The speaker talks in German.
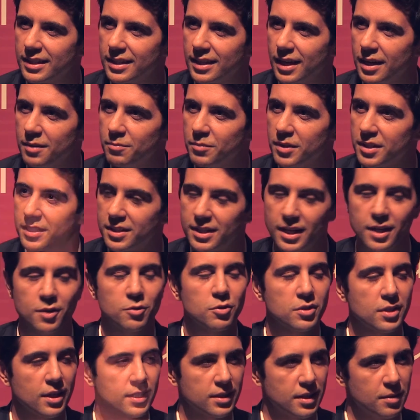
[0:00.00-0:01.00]
ich kann mich
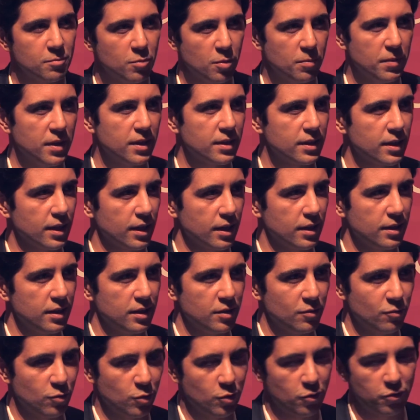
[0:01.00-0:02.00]
sehr gut an den Moment
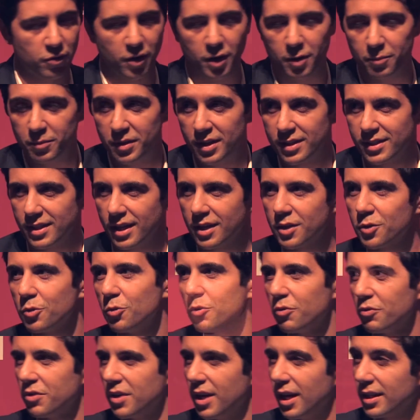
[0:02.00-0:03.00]
erinnern, wo Frau Milz
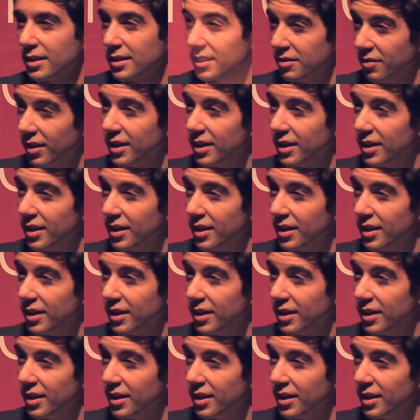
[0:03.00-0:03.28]
angerufen hat.